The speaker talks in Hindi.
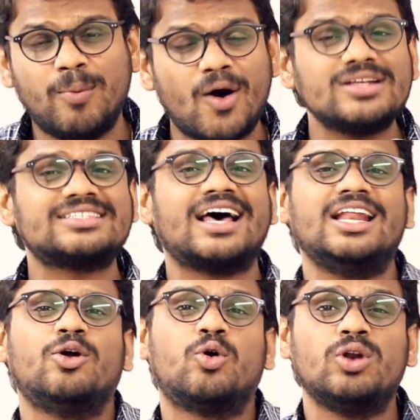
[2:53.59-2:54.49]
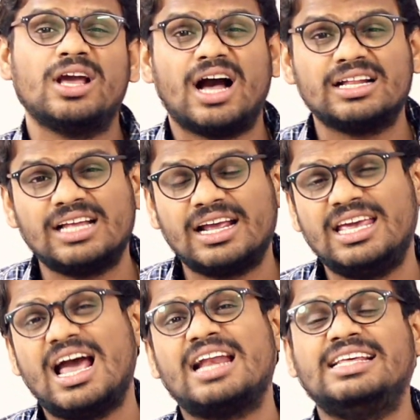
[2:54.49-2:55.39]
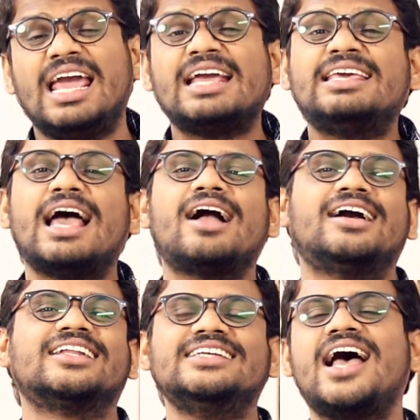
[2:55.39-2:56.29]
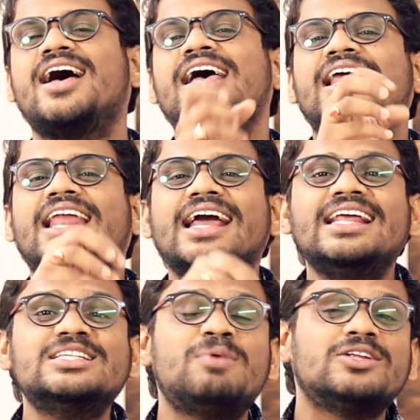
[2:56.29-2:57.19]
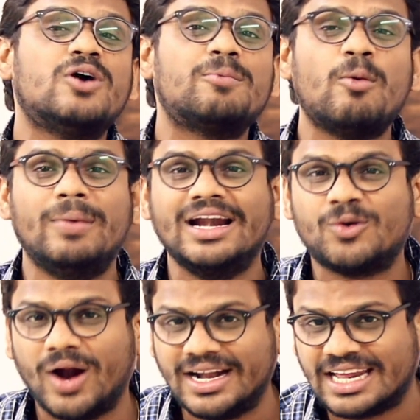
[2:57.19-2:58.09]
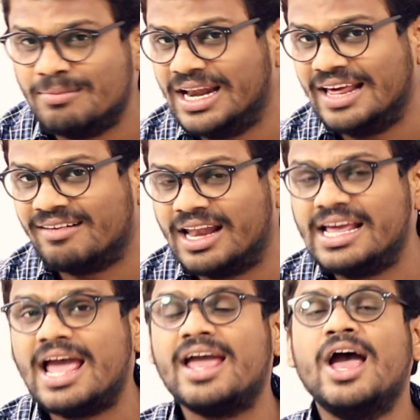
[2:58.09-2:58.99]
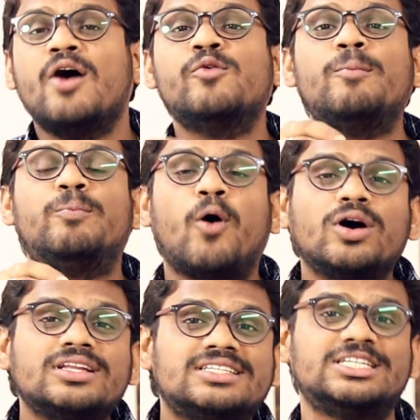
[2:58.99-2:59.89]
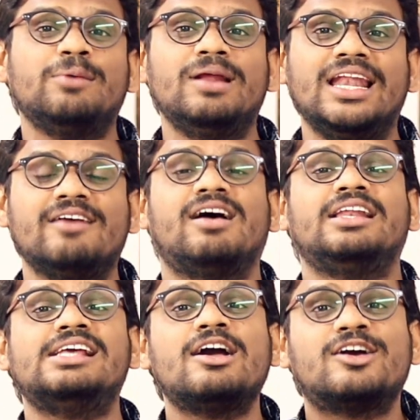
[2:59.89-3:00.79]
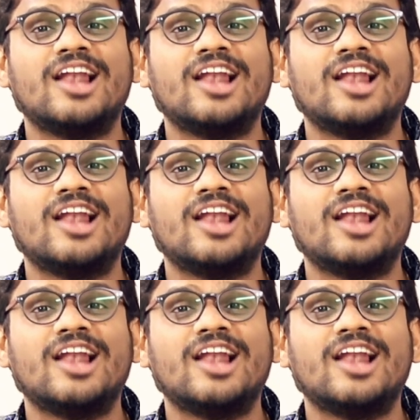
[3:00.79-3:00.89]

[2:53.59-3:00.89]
बहुत सारे लोगों ने कहा था कि यार ये क्या कर दिया लेकिन इस बार जो आपको बिल्ड क्वालिटी मिलने वाली है वो बहुत अच्छी मिलने वाली है